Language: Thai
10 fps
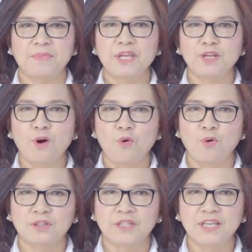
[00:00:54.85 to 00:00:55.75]
มีหน้าอ
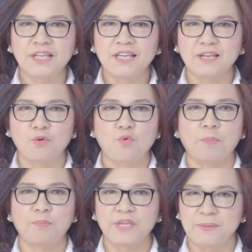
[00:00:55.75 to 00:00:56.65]
กที่อว
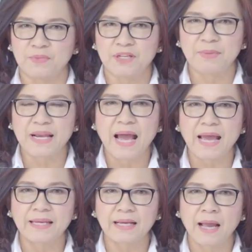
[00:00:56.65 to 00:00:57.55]
บอิ่มขึ้นมาได้
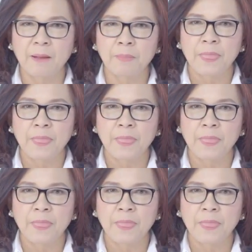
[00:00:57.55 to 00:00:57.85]
นะคะ